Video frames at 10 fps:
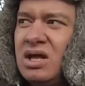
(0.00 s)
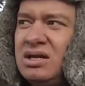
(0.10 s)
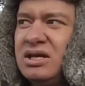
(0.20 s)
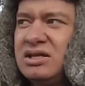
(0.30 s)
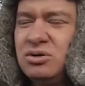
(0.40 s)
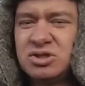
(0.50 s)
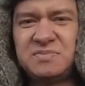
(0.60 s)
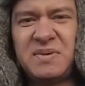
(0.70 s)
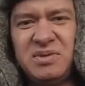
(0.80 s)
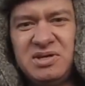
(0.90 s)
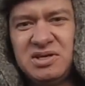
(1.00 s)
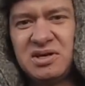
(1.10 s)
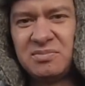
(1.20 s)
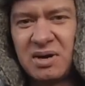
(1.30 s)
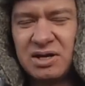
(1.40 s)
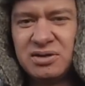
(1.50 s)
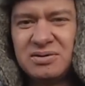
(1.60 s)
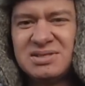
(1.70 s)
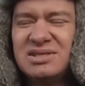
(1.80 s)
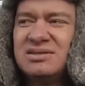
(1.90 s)
Для того, чтобы победить
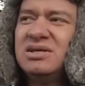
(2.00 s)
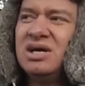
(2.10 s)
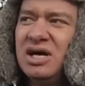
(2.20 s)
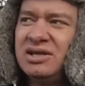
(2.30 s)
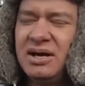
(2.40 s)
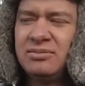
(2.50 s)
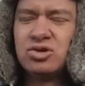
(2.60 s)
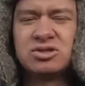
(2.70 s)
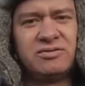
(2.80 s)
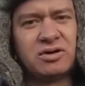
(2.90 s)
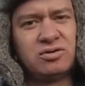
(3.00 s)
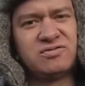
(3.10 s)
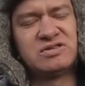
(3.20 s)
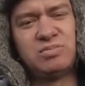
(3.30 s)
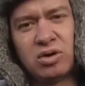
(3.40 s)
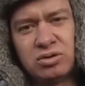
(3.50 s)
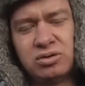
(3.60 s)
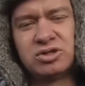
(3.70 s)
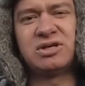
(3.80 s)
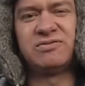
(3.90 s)
Германию Вася. Нам нужно вернуть в
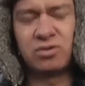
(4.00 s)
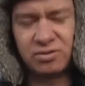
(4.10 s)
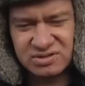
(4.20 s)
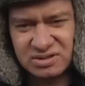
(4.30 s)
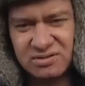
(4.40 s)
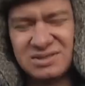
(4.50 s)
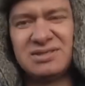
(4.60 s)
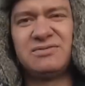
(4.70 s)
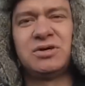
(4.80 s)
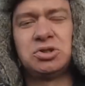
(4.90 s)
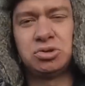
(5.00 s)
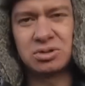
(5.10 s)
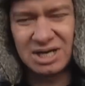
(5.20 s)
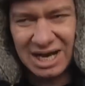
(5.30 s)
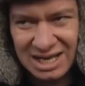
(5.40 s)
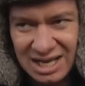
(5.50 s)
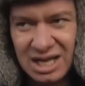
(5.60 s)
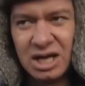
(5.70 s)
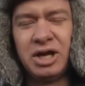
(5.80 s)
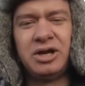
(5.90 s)
сборную Шавковскогося, Ващука,
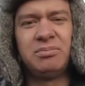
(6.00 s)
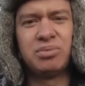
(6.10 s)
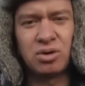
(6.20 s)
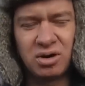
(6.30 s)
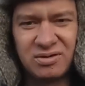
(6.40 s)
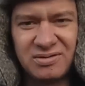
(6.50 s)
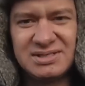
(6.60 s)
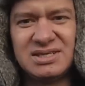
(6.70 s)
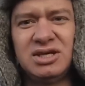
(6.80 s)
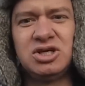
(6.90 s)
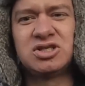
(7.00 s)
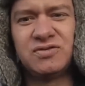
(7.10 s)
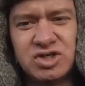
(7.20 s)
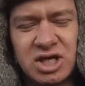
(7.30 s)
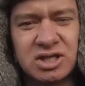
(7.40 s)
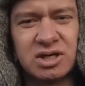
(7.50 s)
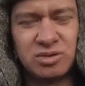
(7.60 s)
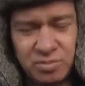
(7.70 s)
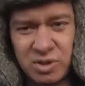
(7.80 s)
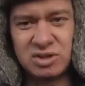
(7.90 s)
Ребровогося и Шевченко.
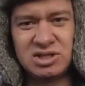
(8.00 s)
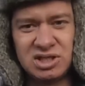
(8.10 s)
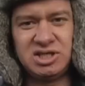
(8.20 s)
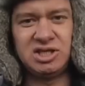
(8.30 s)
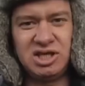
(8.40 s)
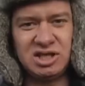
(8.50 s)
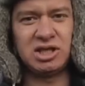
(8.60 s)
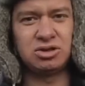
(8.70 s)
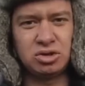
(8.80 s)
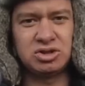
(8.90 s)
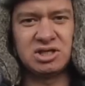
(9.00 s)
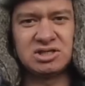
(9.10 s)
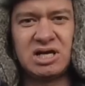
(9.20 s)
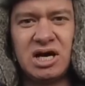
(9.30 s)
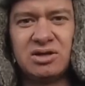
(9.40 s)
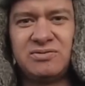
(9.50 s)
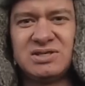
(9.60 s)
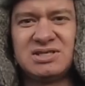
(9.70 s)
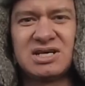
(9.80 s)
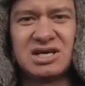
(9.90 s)
Ну просто деды-то точно знают,
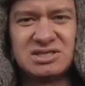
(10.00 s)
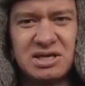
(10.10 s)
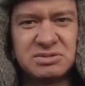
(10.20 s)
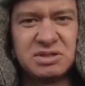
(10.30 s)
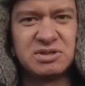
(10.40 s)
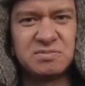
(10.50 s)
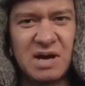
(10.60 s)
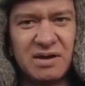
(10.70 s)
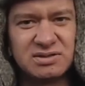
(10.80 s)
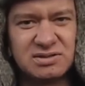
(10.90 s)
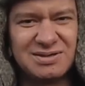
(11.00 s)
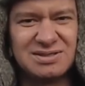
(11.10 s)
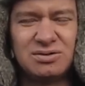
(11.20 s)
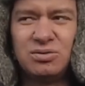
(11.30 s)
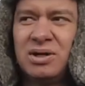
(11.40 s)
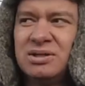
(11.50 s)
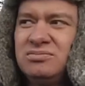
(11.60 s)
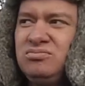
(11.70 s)
Вася, как с немцами справиться, Вася. Вот. Но